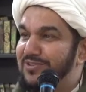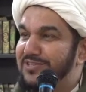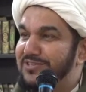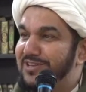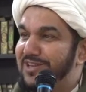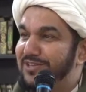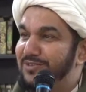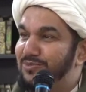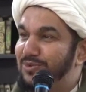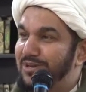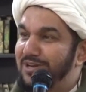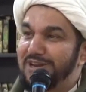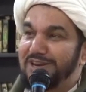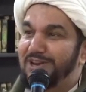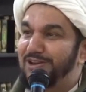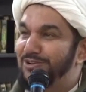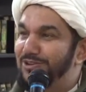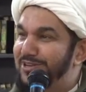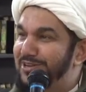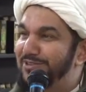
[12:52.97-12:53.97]
فساد وإلا
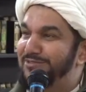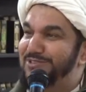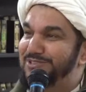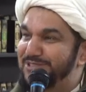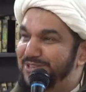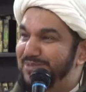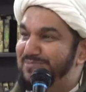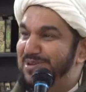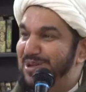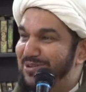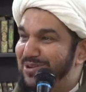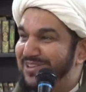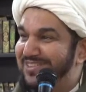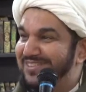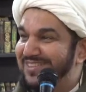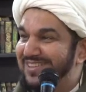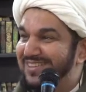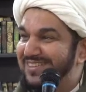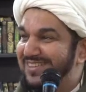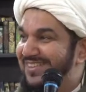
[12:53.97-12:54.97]
لقلنا في السماوات
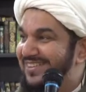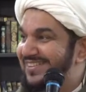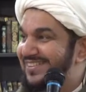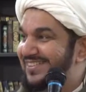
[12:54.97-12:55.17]
أيضا